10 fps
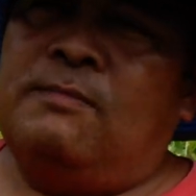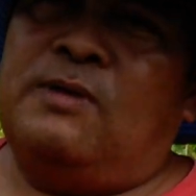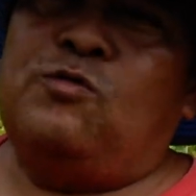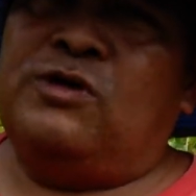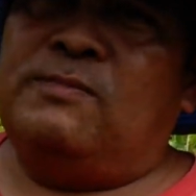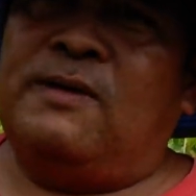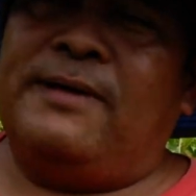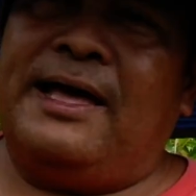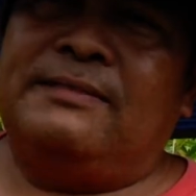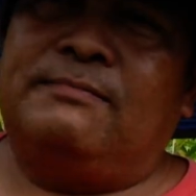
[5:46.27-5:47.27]
มะม่วงหิม
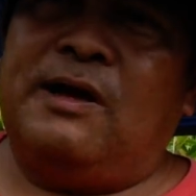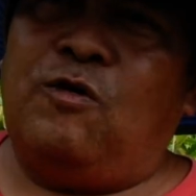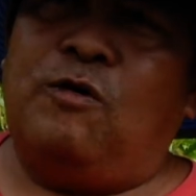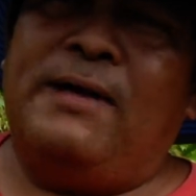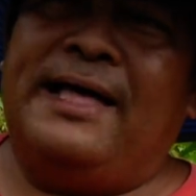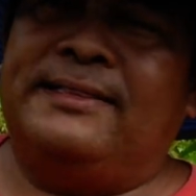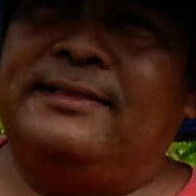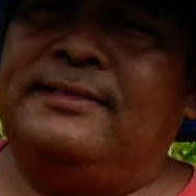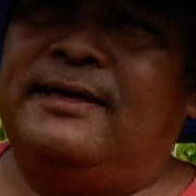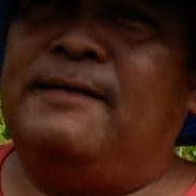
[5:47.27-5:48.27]
พานมากอกบ้าน
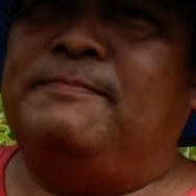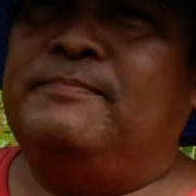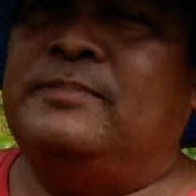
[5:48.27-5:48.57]
นะครับ